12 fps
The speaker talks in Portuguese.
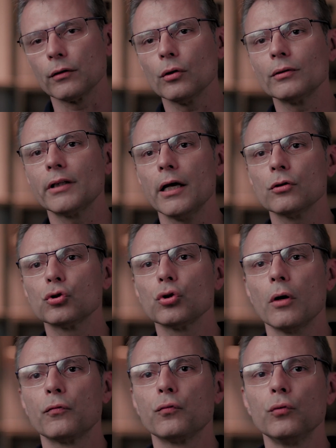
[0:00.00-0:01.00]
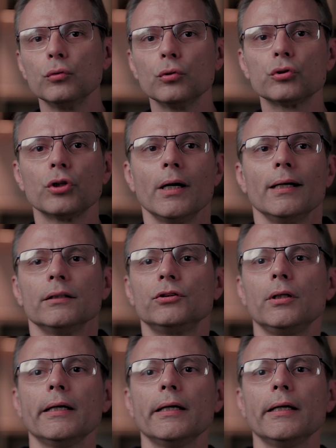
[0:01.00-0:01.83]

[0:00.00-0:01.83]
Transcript: Eu não tenho só fundos de